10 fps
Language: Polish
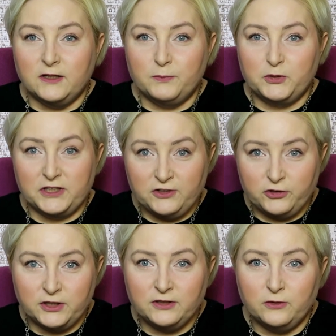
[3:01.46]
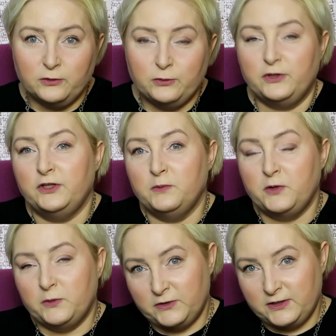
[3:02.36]
przestrzeń, do której nie
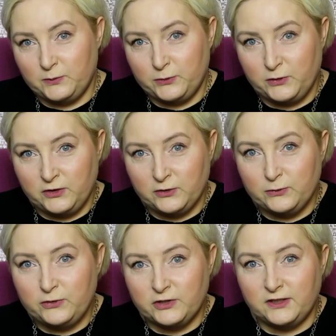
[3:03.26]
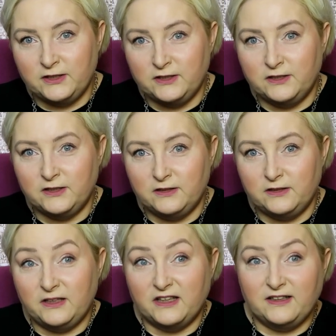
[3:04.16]
mają dostępu inni ludzie, i
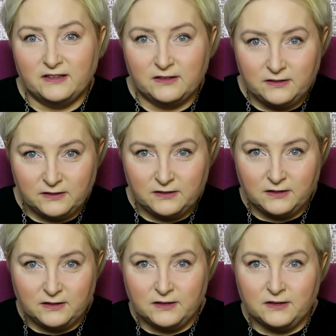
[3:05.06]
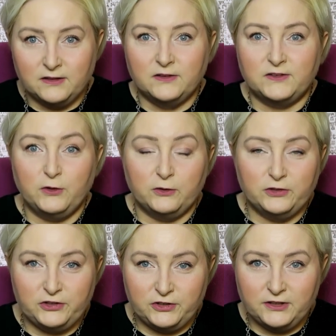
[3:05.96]
jeden z
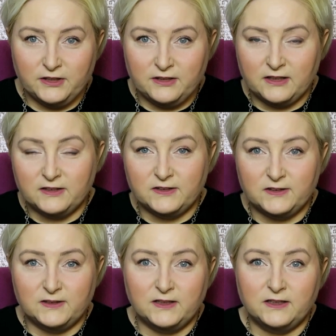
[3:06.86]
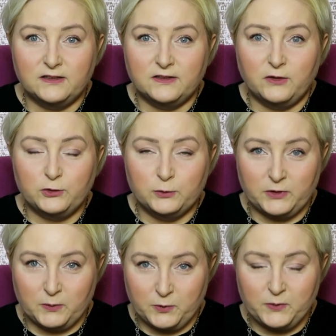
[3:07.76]
gości, jedna z osób
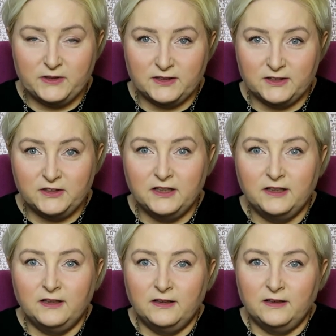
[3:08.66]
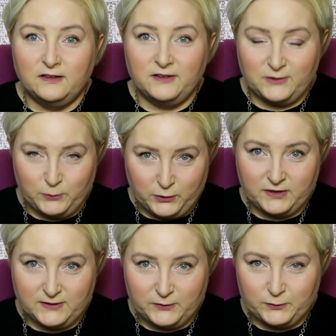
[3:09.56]
tam obecnych jest
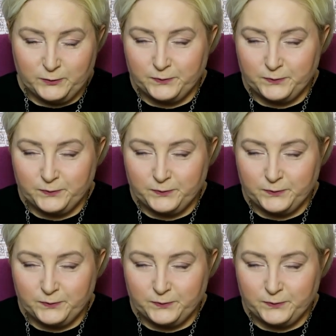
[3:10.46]
mordercą.